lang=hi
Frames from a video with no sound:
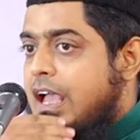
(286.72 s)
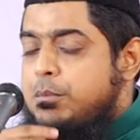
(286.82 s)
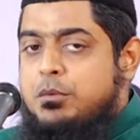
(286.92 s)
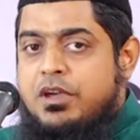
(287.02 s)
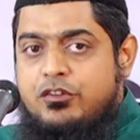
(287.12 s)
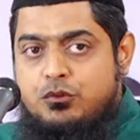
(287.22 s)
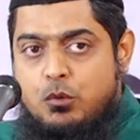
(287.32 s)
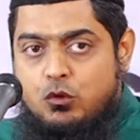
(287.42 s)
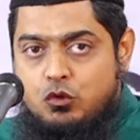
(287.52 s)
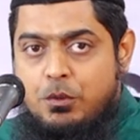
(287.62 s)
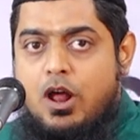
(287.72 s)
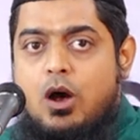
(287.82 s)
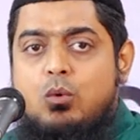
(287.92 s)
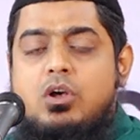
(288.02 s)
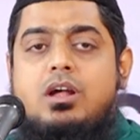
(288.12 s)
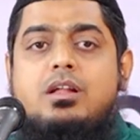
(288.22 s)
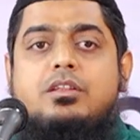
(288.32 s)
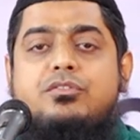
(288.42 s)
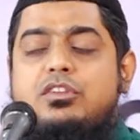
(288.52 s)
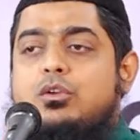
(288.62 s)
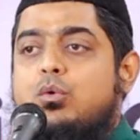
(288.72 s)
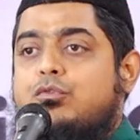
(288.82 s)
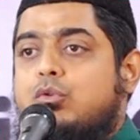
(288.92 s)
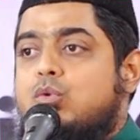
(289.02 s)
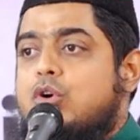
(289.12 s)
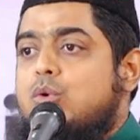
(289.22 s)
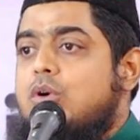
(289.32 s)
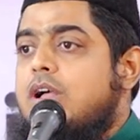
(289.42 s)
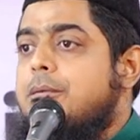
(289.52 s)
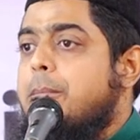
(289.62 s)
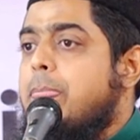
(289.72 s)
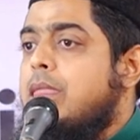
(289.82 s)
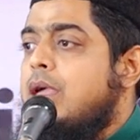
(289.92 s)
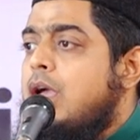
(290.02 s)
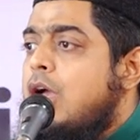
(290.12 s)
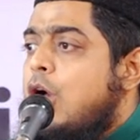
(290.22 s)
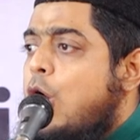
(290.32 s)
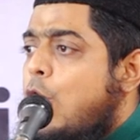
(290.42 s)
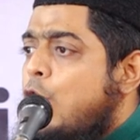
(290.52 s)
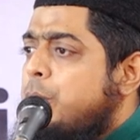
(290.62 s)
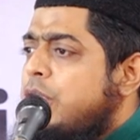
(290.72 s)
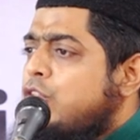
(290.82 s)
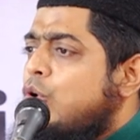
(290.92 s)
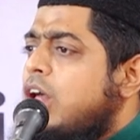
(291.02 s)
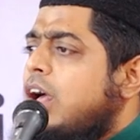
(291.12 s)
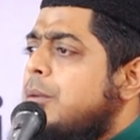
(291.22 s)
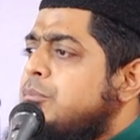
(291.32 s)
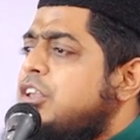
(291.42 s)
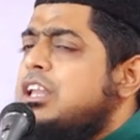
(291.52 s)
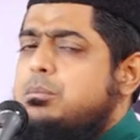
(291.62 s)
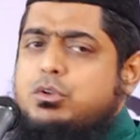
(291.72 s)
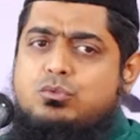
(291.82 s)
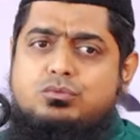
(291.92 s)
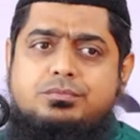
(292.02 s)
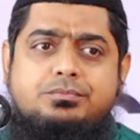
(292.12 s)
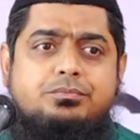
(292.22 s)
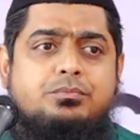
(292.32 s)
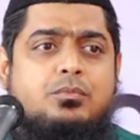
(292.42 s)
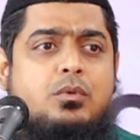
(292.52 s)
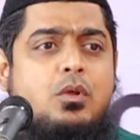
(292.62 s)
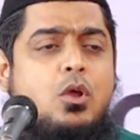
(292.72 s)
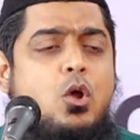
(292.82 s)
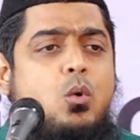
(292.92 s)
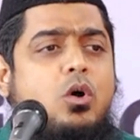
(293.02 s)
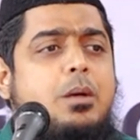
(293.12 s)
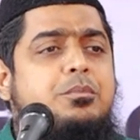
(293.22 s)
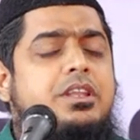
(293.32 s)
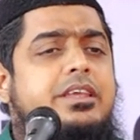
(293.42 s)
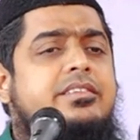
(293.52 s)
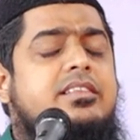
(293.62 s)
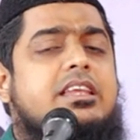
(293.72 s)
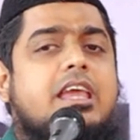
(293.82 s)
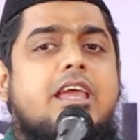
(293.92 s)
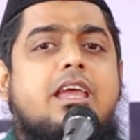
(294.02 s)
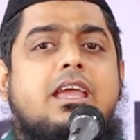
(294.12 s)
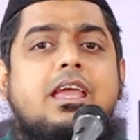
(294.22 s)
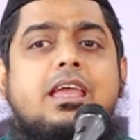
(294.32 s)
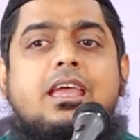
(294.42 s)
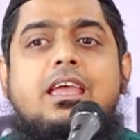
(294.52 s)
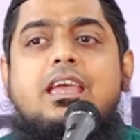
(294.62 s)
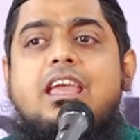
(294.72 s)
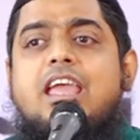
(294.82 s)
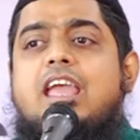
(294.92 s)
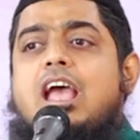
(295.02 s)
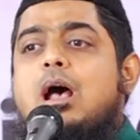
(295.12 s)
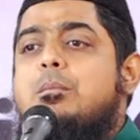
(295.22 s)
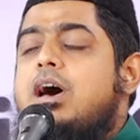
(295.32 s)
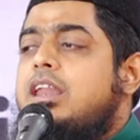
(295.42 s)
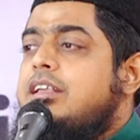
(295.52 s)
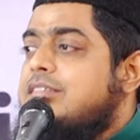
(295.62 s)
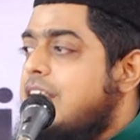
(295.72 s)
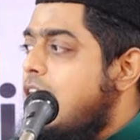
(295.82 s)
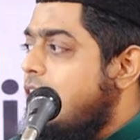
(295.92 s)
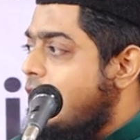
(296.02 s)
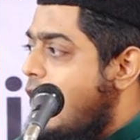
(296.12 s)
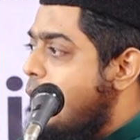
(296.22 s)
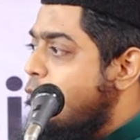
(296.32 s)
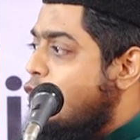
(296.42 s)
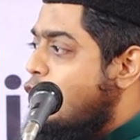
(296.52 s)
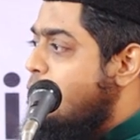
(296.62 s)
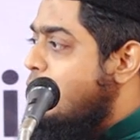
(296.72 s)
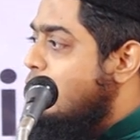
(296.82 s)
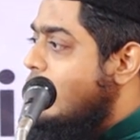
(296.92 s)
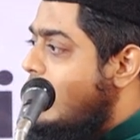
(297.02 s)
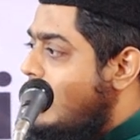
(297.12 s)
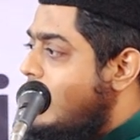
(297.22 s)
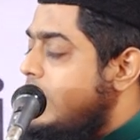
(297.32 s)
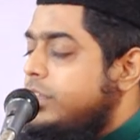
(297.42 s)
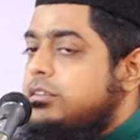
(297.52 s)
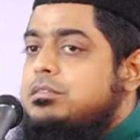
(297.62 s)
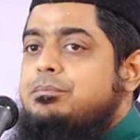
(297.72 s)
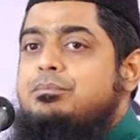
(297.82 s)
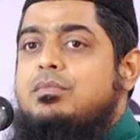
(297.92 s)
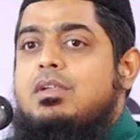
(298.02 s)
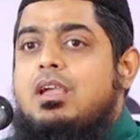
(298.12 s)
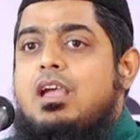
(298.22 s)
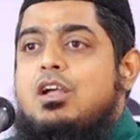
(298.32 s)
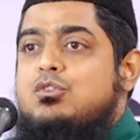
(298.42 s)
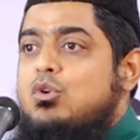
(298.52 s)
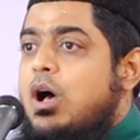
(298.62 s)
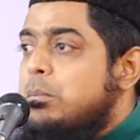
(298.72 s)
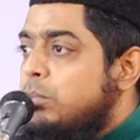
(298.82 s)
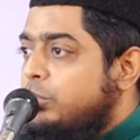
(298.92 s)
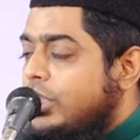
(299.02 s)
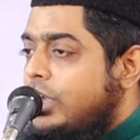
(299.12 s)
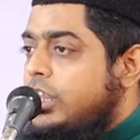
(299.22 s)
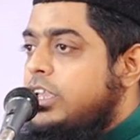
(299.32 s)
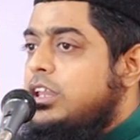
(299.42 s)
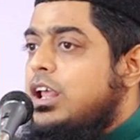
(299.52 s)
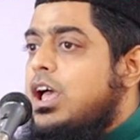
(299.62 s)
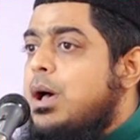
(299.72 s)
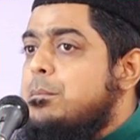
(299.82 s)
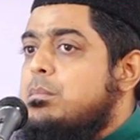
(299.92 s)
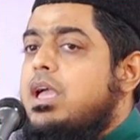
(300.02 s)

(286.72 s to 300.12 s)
अभी मैं इस मौजू पर आऊँगा तफसली गुफ्तु करूँगा और मैं थोड़ा गमगीन भी हूँ वो गमगीन इसलिए कि हमारे साथ आम तौर पर मुकर्रीन जो हम तकरीर हम